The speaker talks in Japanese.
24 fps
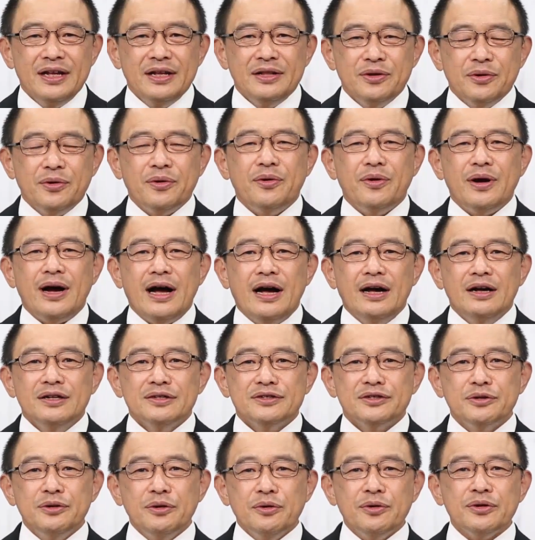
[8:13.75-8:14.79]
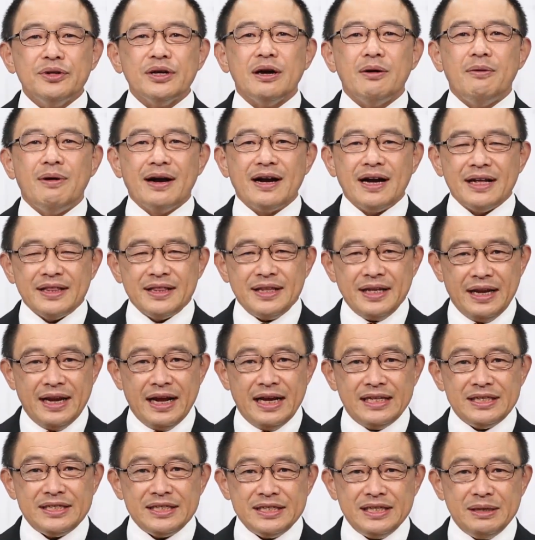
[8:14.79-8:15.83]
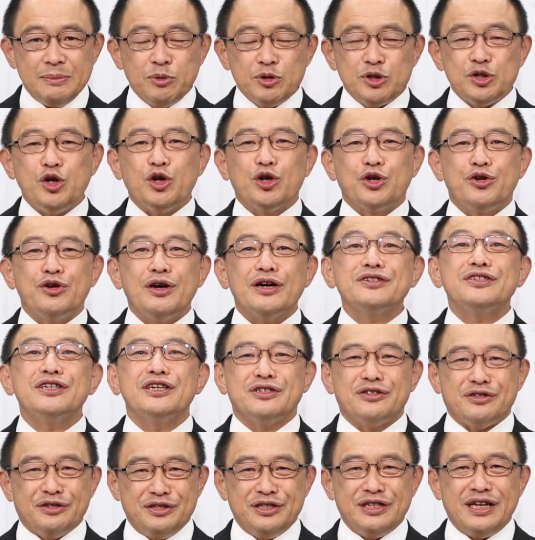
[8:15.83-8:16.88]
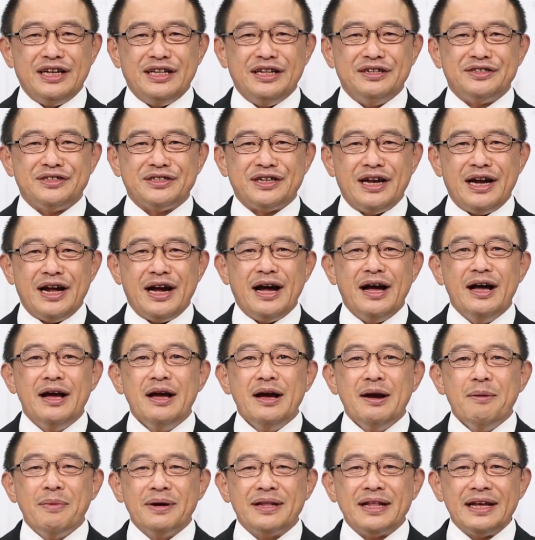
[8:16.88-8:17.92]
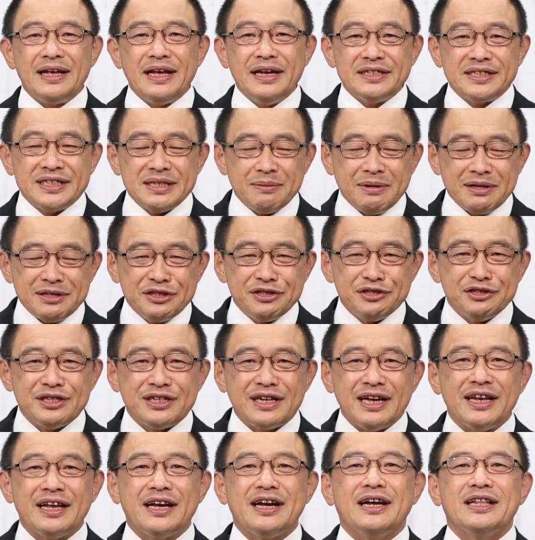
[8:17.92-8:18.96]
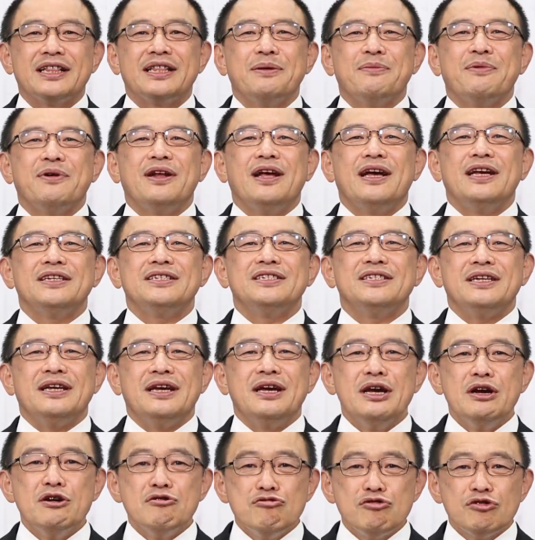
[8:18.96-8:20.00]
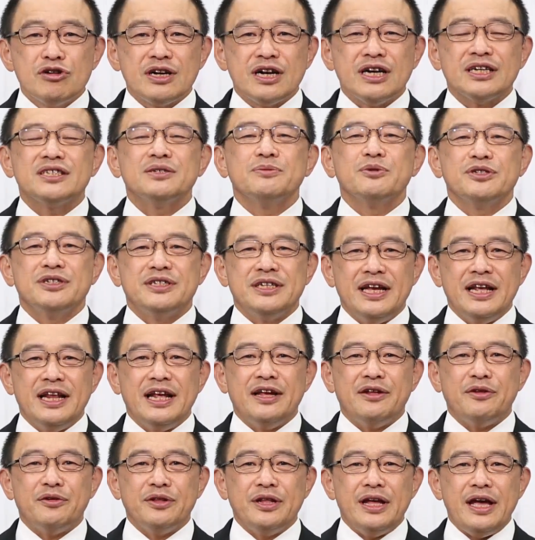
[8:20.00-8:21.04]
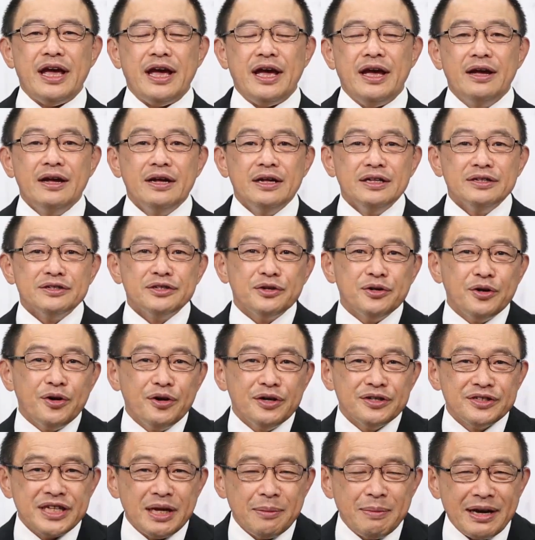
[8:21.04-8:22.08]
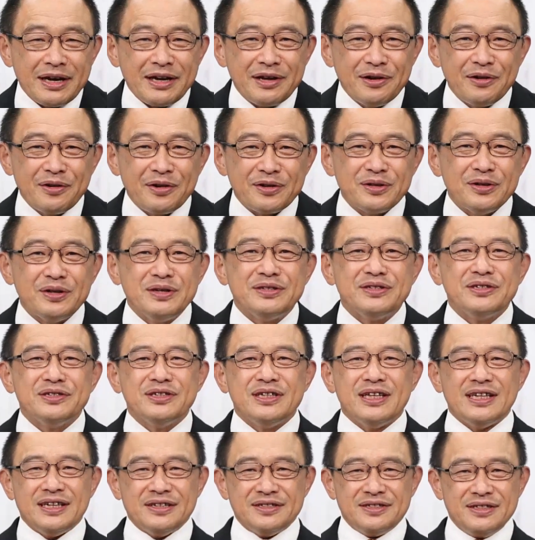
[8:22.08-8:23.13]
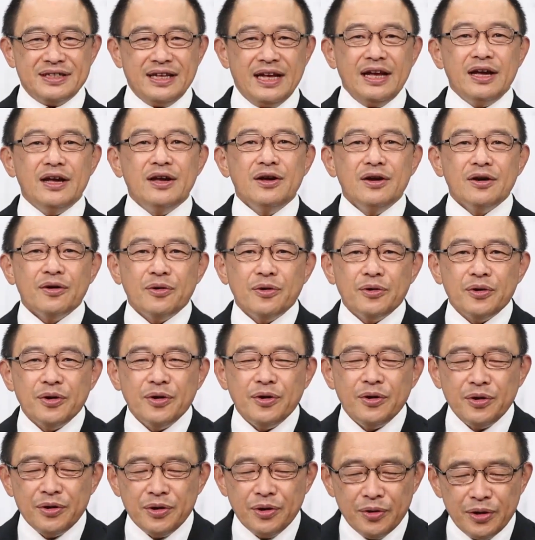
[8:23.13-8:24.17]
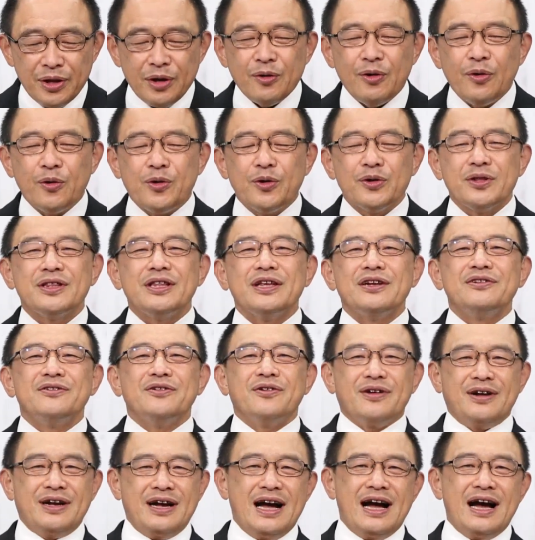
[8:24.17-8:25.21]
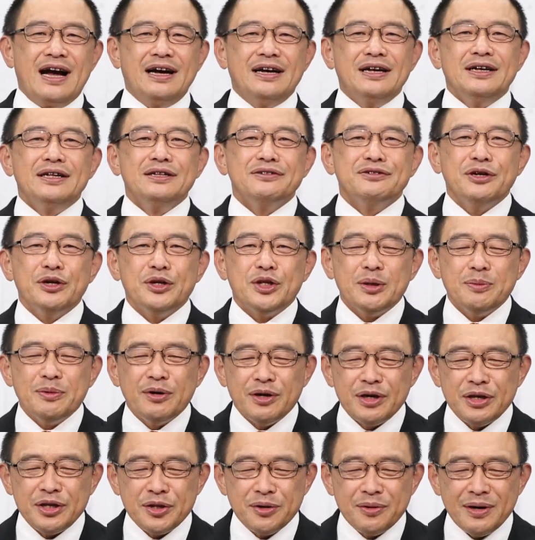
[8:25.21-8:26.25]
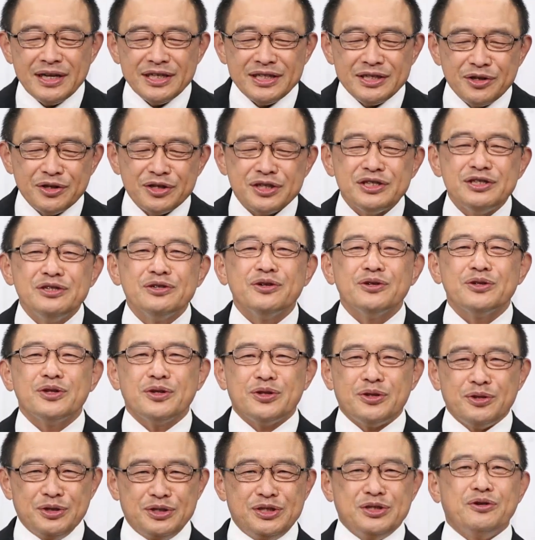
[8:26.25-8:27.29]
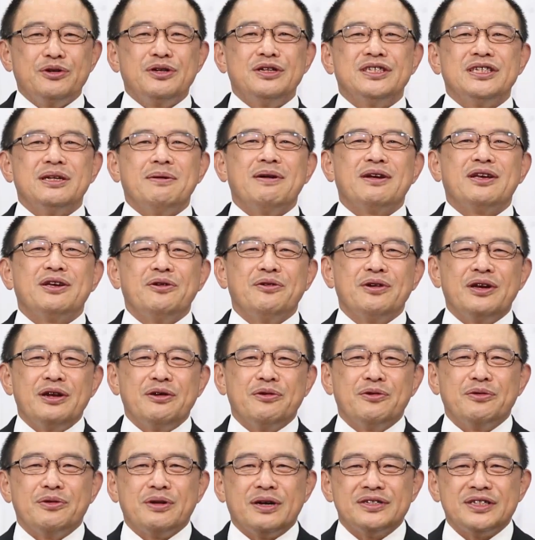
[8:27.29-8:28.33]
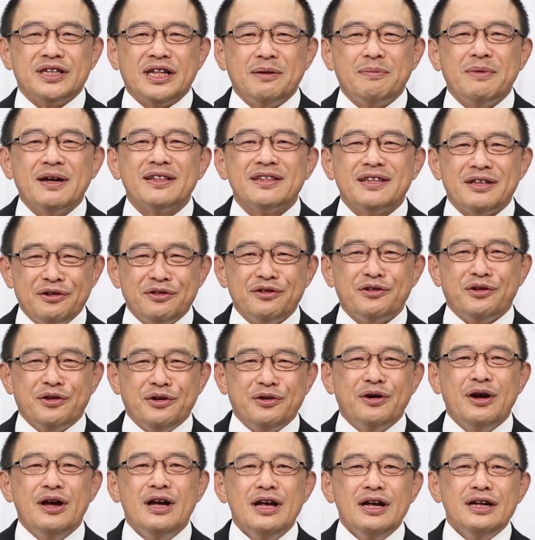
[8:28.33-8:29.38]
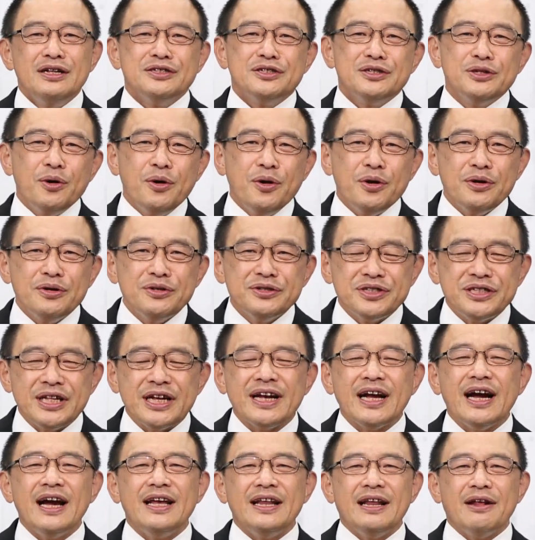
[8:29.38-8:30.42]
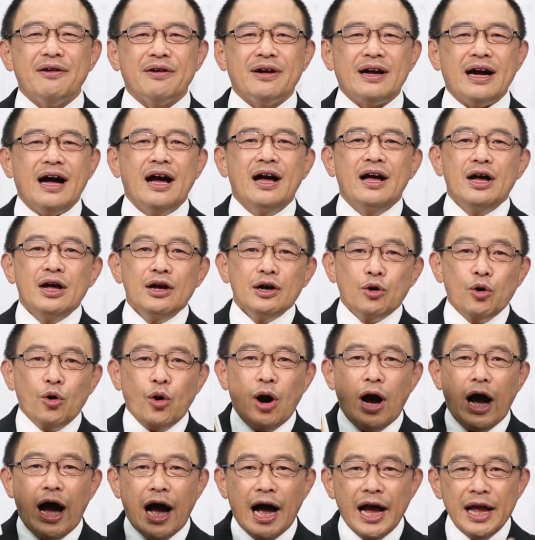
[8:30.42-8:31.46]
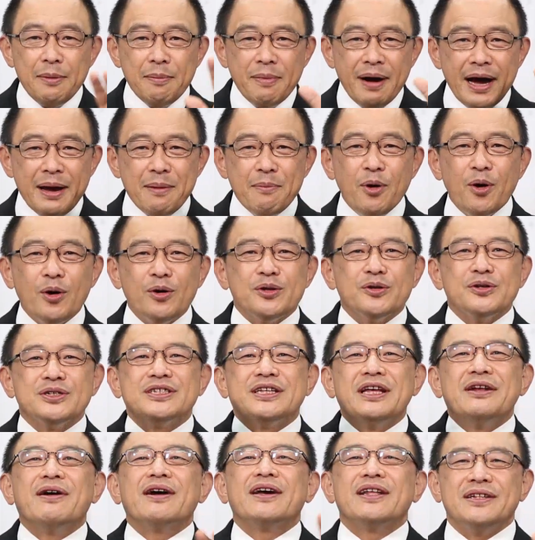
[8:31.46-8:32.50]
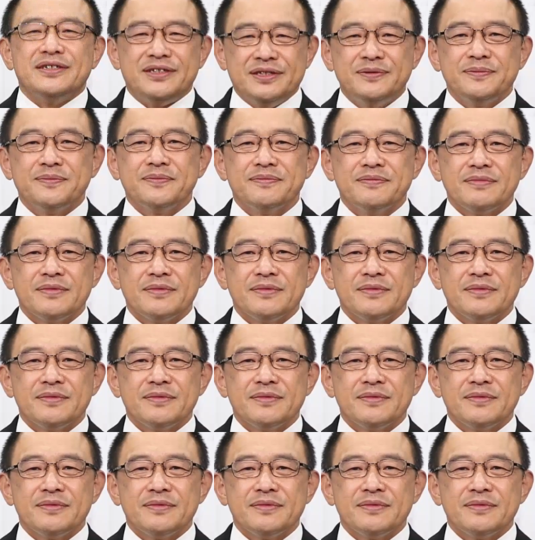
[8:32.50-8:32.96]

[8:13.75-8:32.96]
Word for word: ところがそのことが分かっていないしもちろん旧約聖書の時代ですからまだイエス様は十字架にかかってもいないし復活もしていないのでその裁きのことについてですねこの世で起こっているのかそれとも人は一度死ぬことと死後に裁きを受けることが定まっているというそういう世界なのかこう曖昧もことしてるわけです。